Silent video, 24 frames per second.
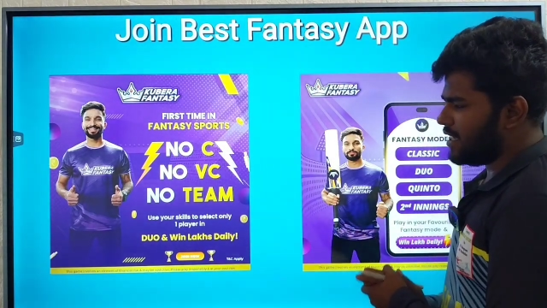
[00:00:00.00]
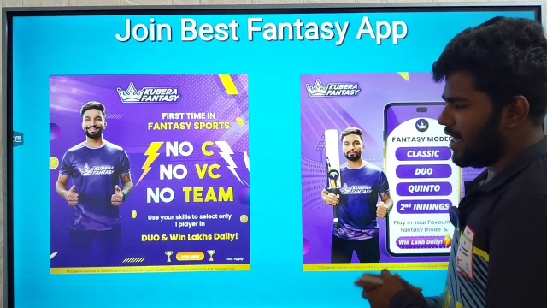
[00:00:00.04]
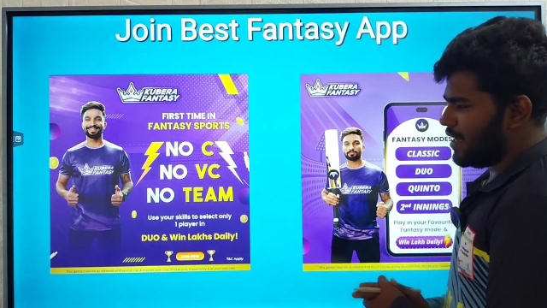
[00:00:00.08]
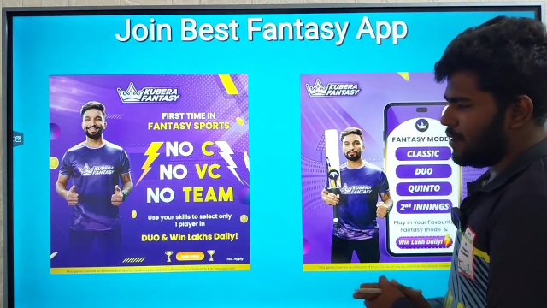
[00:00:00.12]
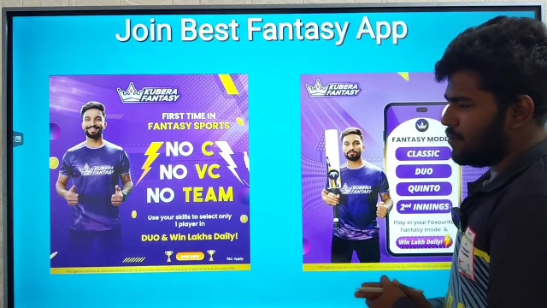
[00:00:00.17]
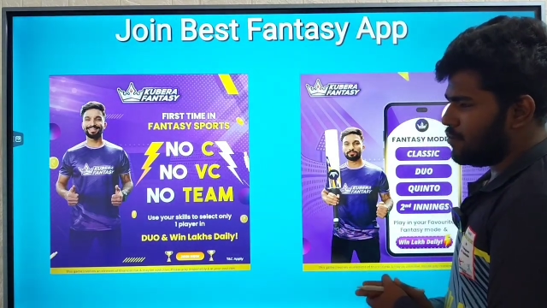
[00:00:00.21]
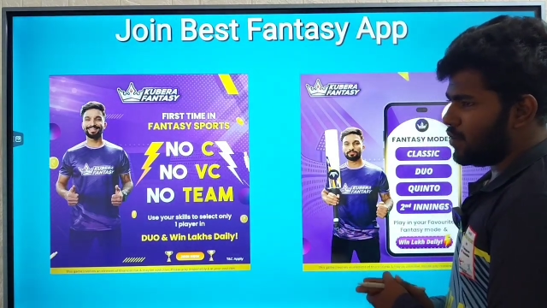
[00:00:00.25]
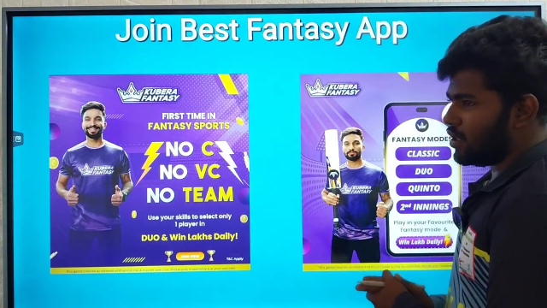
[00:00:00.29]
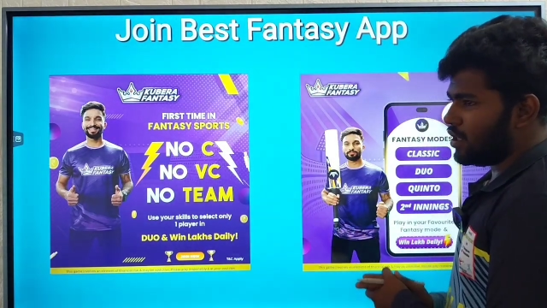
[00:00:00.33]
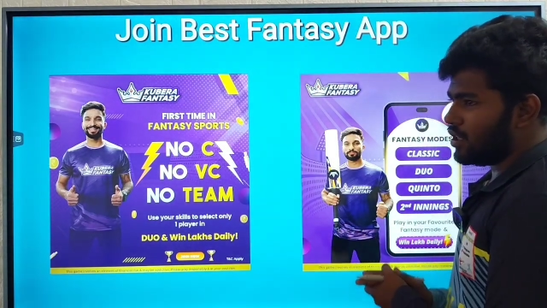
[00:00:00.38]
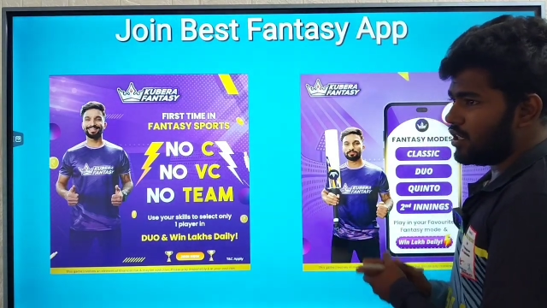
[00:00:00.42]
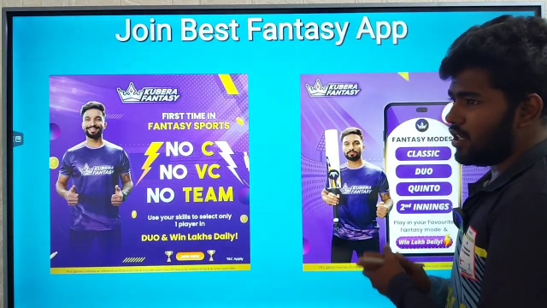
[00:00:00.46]

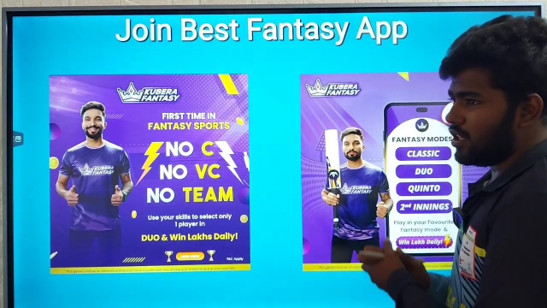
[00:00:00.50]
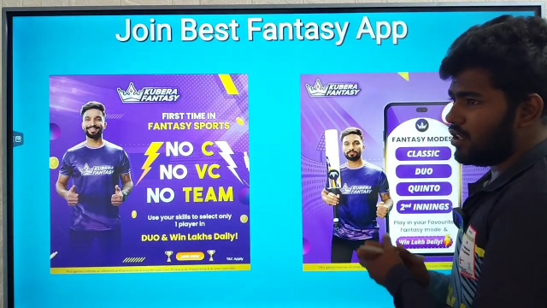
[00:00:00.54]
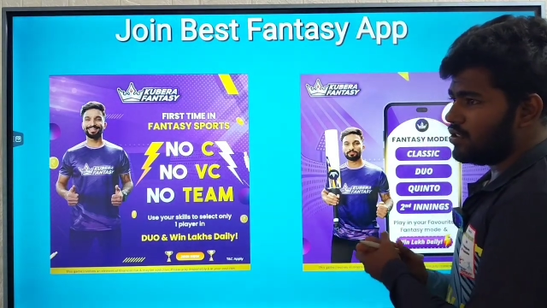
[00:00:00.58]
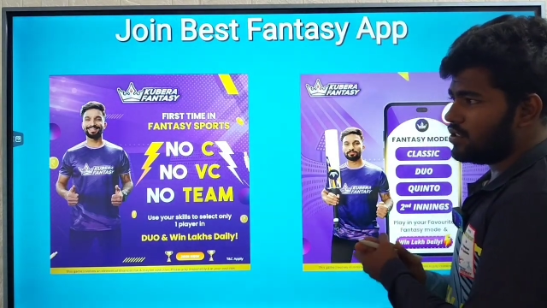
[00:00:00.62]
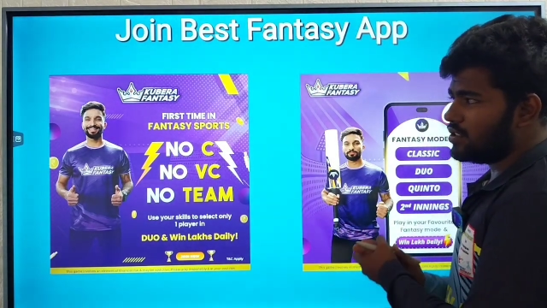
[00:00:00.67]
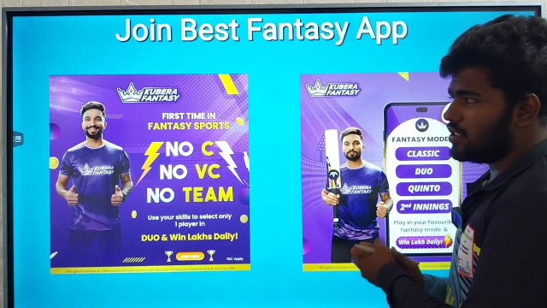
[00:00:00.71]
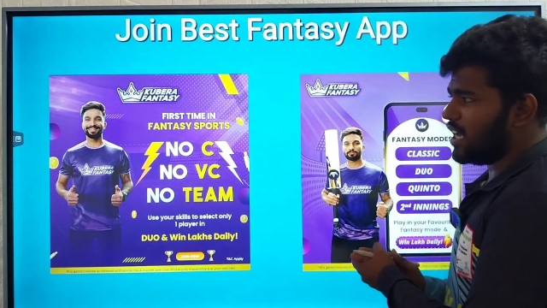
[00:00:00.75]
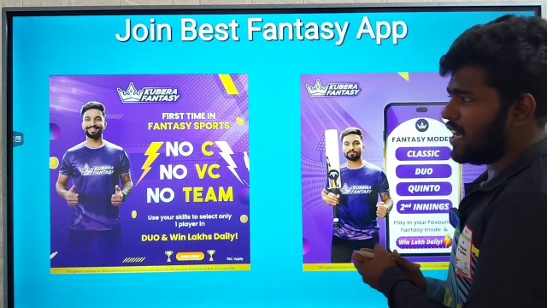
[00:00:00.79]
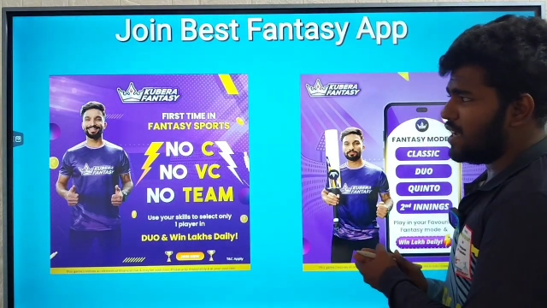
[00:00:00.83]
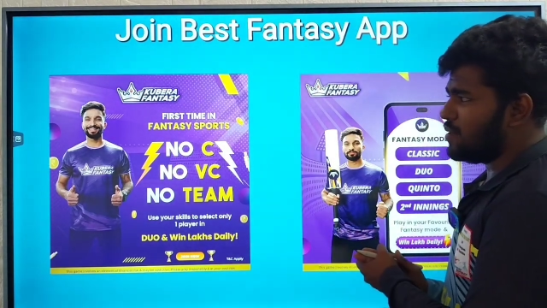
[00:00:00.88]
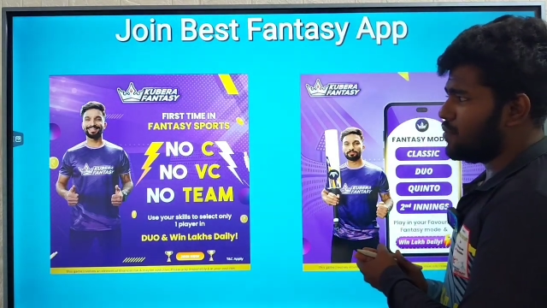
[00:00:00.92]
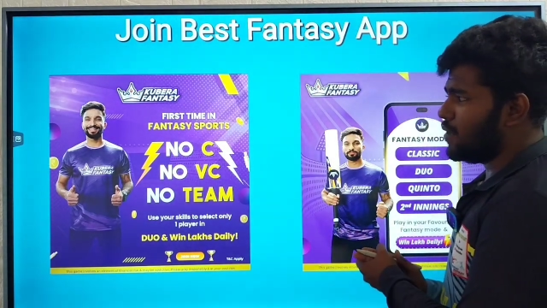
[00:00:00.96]
ஜாயின்
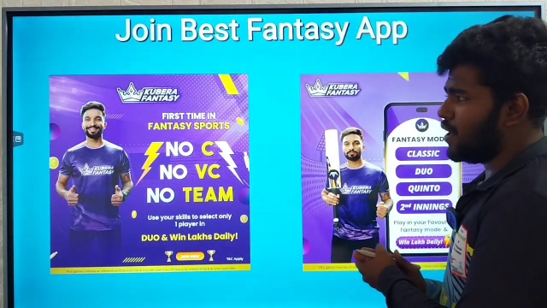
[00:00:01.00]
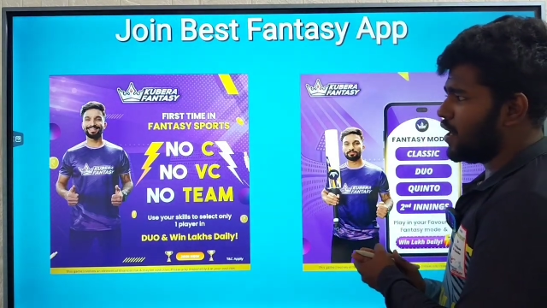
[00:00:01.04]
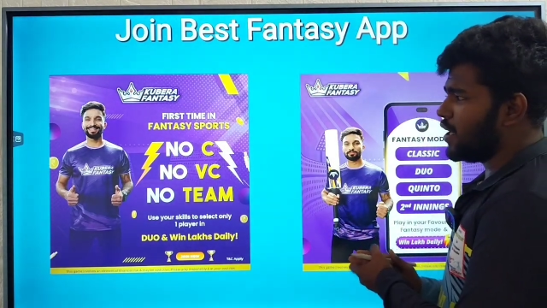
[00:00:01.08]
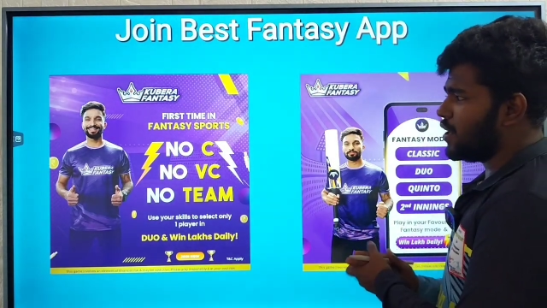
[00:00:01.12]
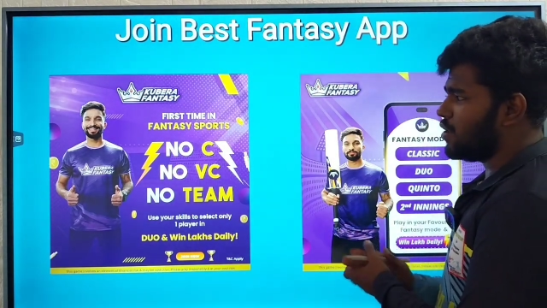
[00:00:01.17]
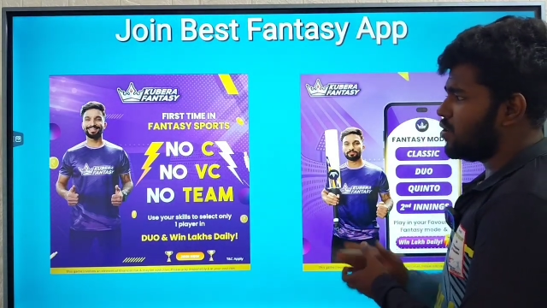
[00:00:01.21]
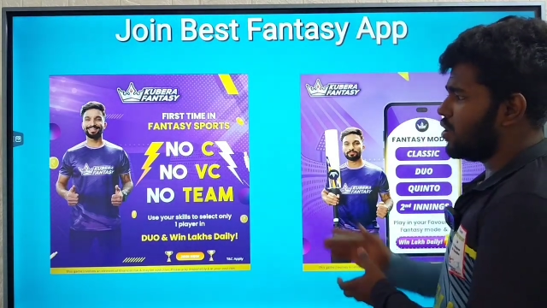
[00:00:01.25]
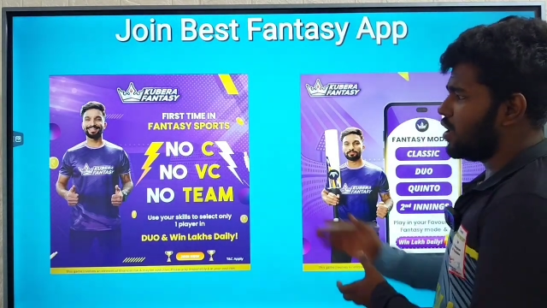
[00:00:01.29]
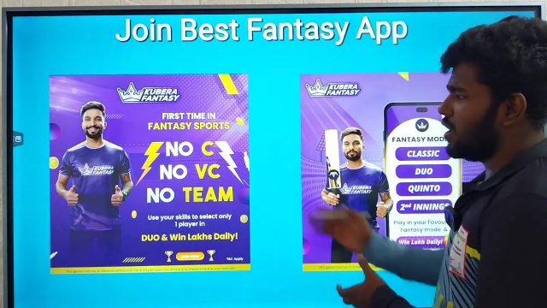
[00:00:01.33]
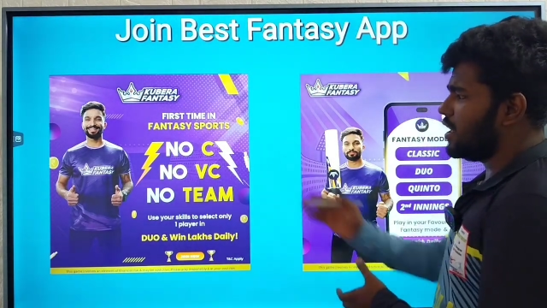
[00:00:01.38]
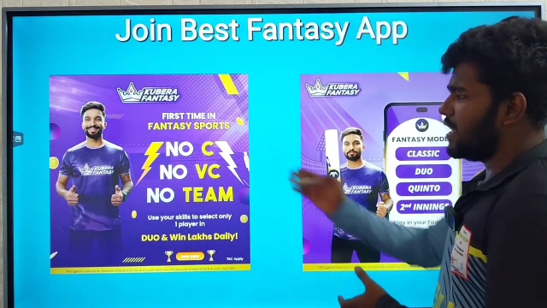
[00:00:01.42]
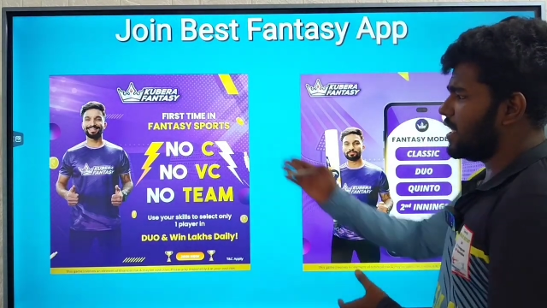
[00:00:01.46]
பண்ணனாலும் ஜாயின்
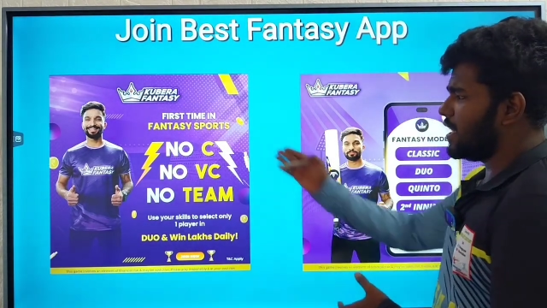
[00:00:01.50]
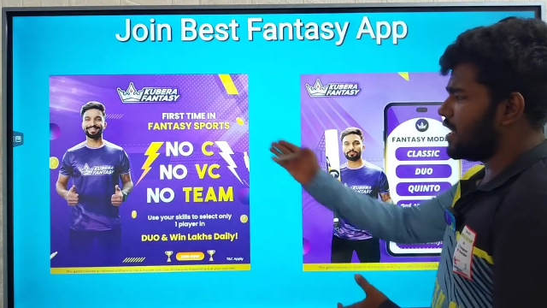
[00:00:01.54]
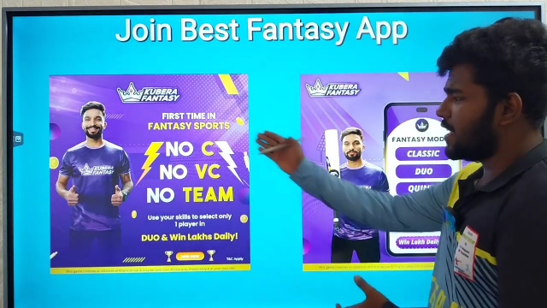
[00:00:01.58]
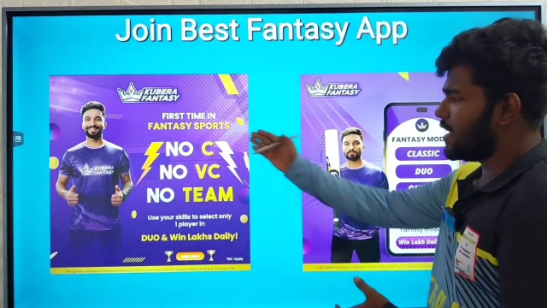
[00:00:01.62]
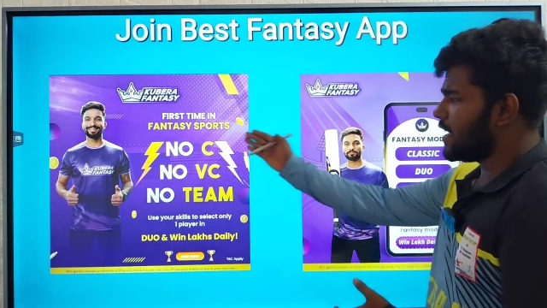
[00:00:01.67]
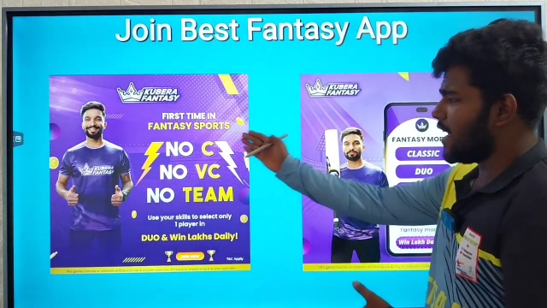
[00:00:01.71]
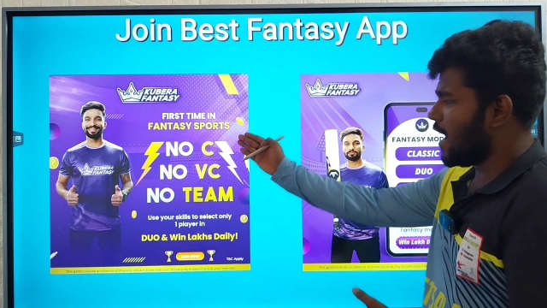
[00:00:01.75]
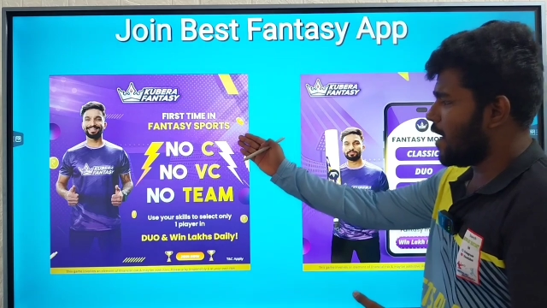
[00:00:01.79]
பண்ணிக்கோங்க நீங்க